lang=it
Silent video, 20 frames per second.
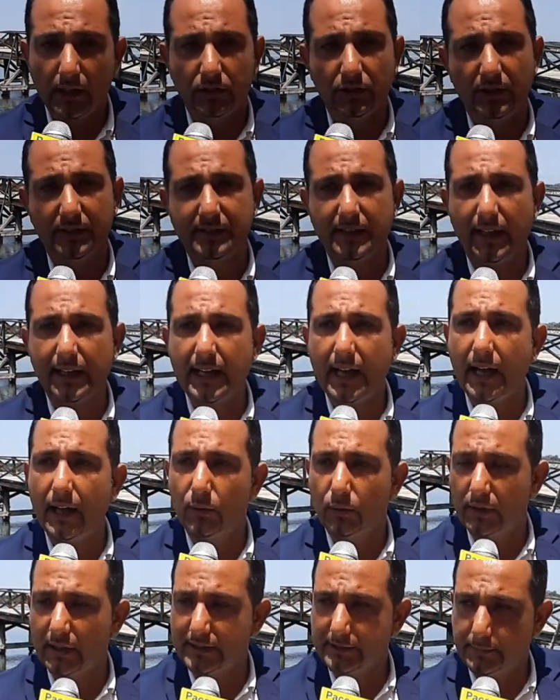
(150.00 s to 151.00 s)
ci sarà
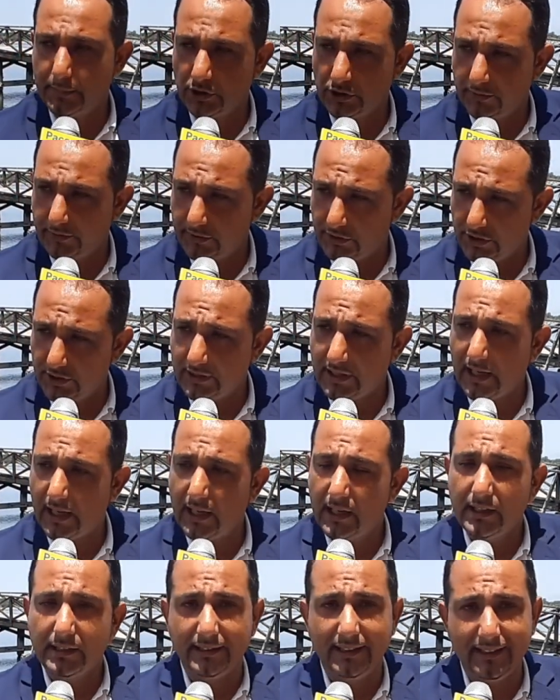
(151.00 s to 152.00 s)
una specificità
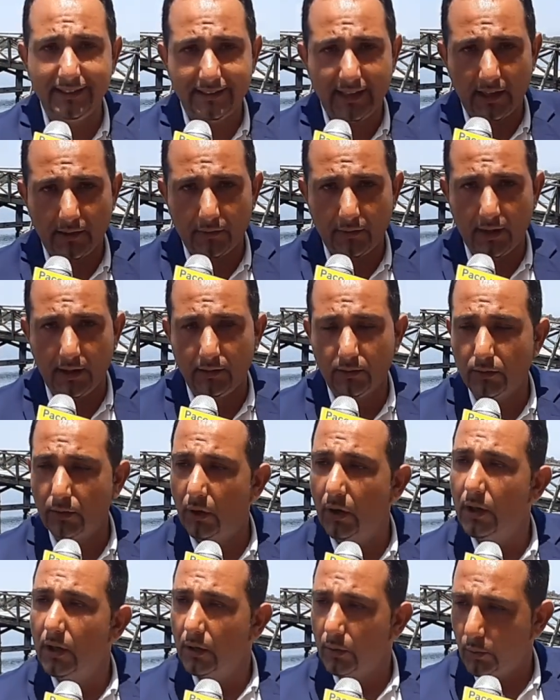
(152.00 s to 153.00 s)
di intervento.
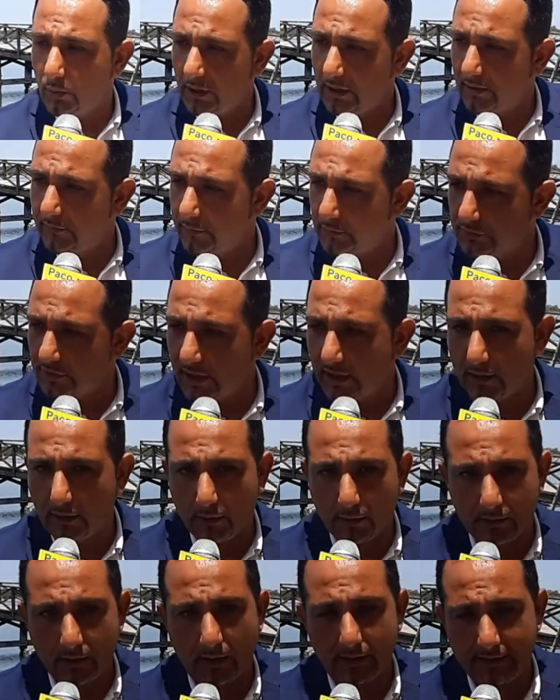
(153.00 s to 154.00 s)
Qui al Fusaro
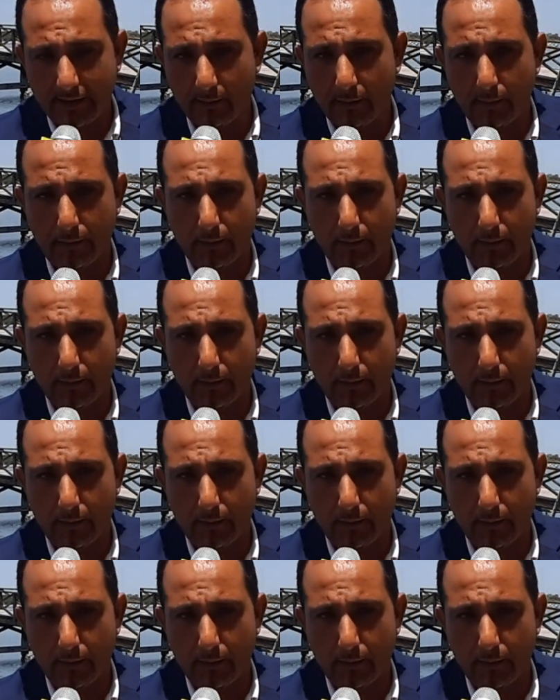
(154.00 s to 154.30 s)
siamo